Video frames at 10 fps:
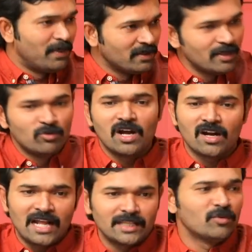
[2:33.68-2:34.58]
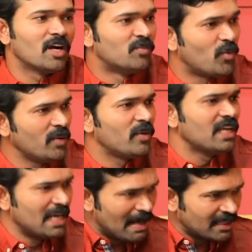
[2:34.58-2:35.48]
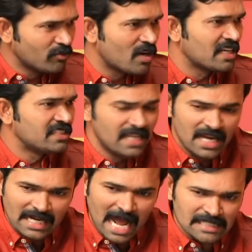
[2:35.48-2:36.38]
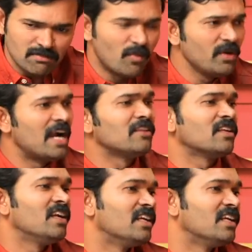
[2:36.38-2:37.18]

அப்படி திமுக அதிமுக போய் போய் தான் அதிமுக திமுக கட்சி நாசமா போய் நடுத்தல